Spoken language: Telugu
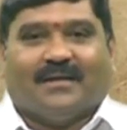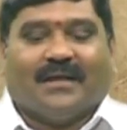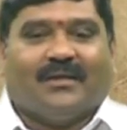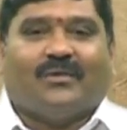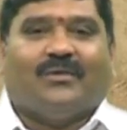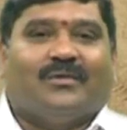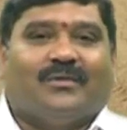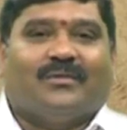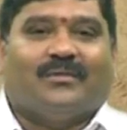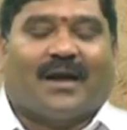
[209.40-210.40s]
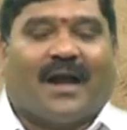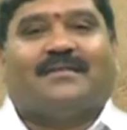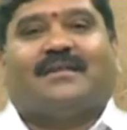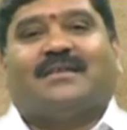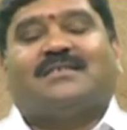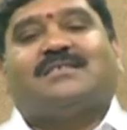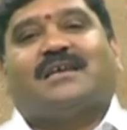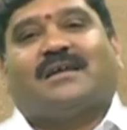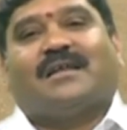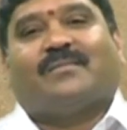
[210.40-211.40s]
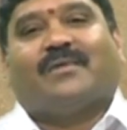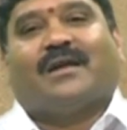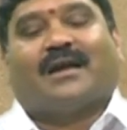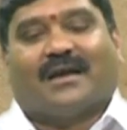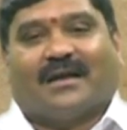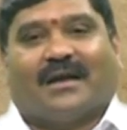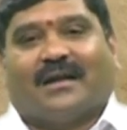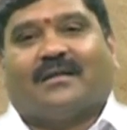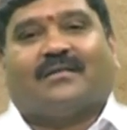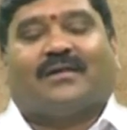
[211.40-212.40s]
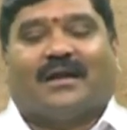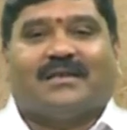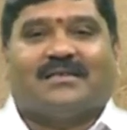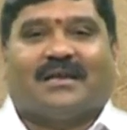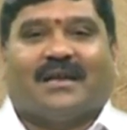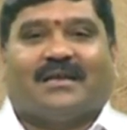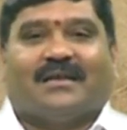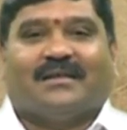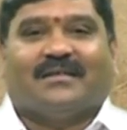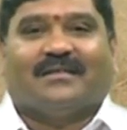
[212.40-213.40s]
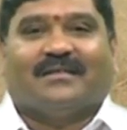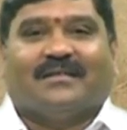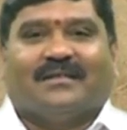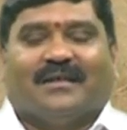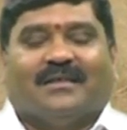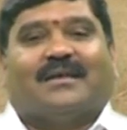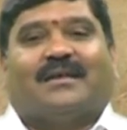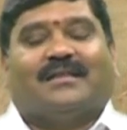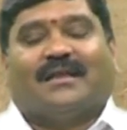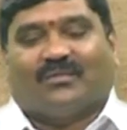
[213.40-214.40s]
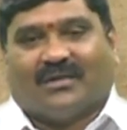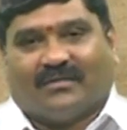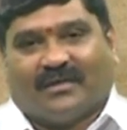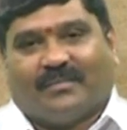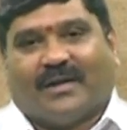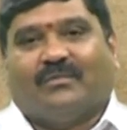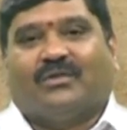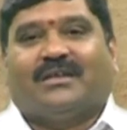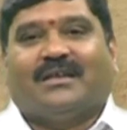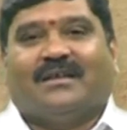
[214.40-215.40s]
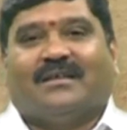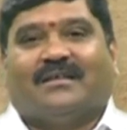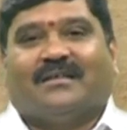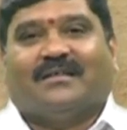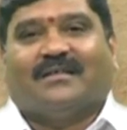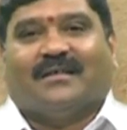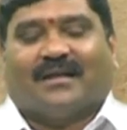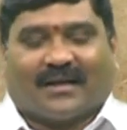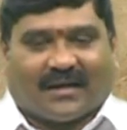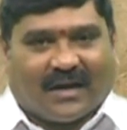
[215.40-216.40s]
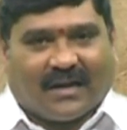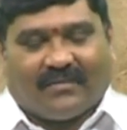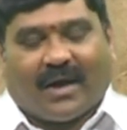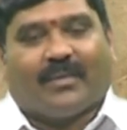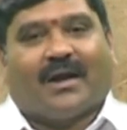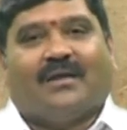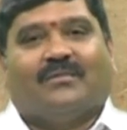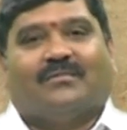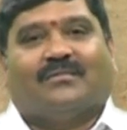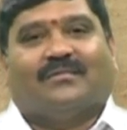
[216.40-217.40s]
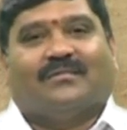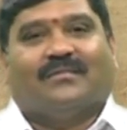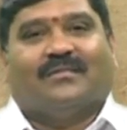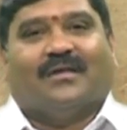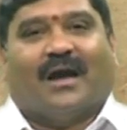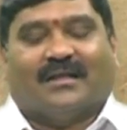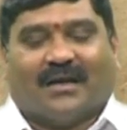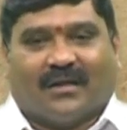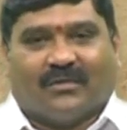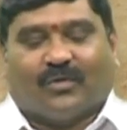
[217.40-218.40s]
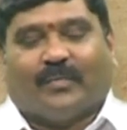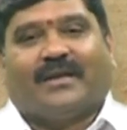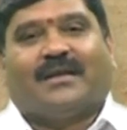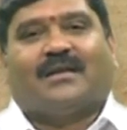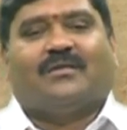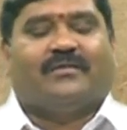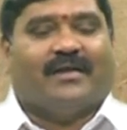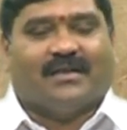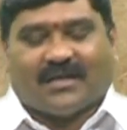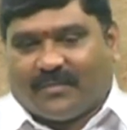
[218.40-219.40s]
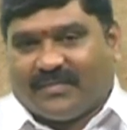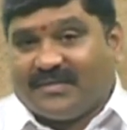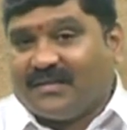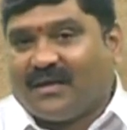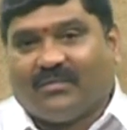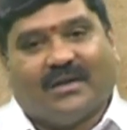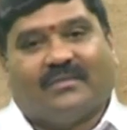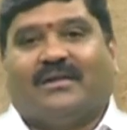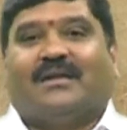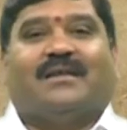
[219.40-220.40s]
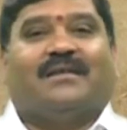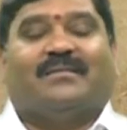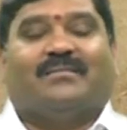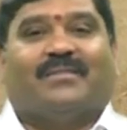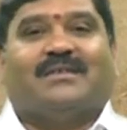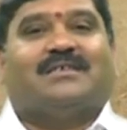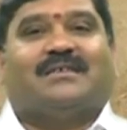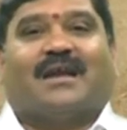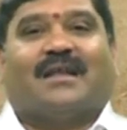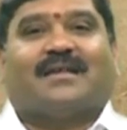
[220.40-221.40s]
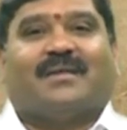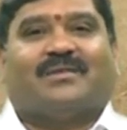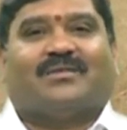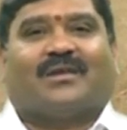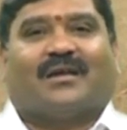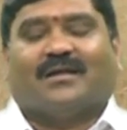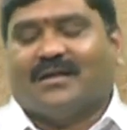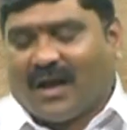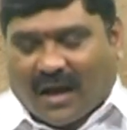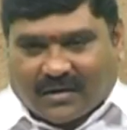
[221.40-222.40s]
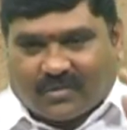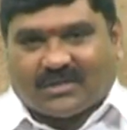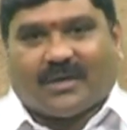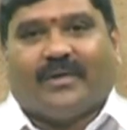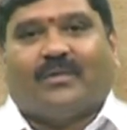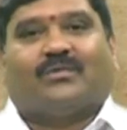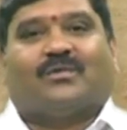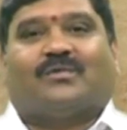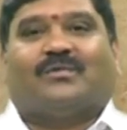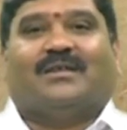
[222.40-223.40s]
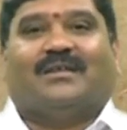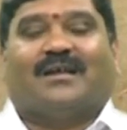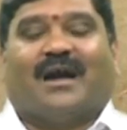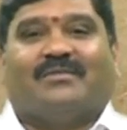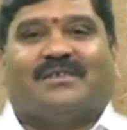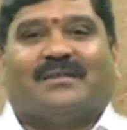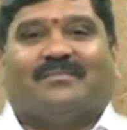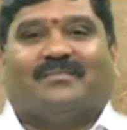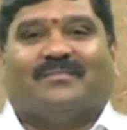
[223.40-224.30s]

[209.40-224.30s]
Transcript: ఎందుకు కాన్సన్ట్రేషన్ చేయలేకపోయాడు అక్కడ గట్టు కట్టించడానికి ఎందుకంటే తనకు ఉన్నటువంటి పని ఒత్తిడి రకరకాల వ్యాపకాలు అధికారులతో పర్యటనలు ఇవన్నీ చాలా బిజీగా ఉండేటువంటి మనిషి నానాసాహెబ్ చంద్రకర్ అక్కడికి వచ్చినప్పుడే గుర్తొస్తుంది ఆ విషయం